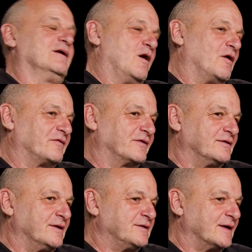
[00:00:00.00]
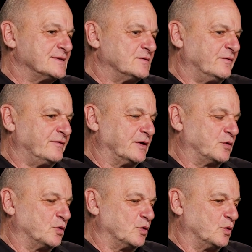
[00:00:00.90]
alors, ce qui est intéressant, c'est
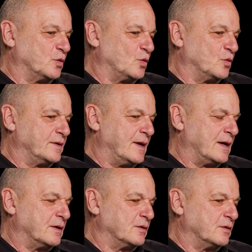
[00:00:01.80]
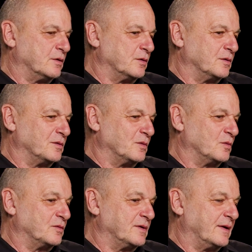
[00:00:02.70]
que on a, euh,
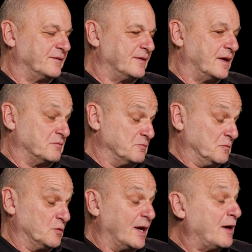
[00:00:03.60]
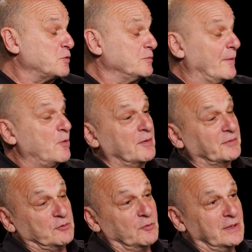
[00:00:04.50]
on a, le gars a eu d'abord un
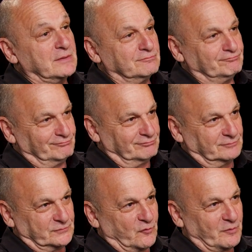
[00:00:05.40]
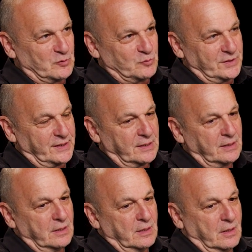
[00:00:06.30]
prix Nobel. Il ne faut pas
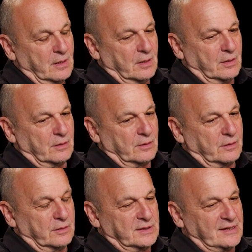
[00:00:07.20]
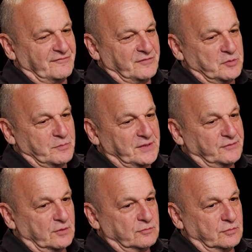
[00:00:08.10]
l'oublier. Euh, il a fait une
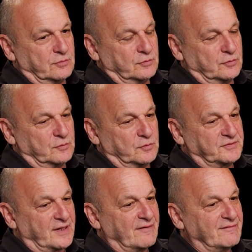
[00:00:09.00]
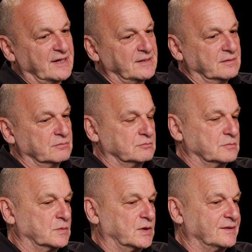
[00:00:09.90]
méthode de, travail
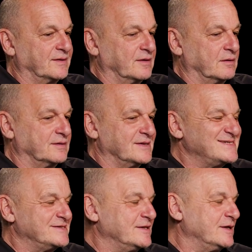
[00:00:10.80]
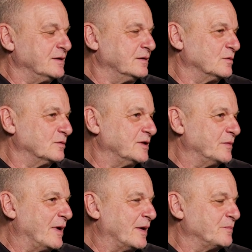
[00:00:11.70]
qui était destinée au
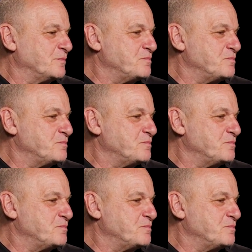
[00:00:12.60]
départ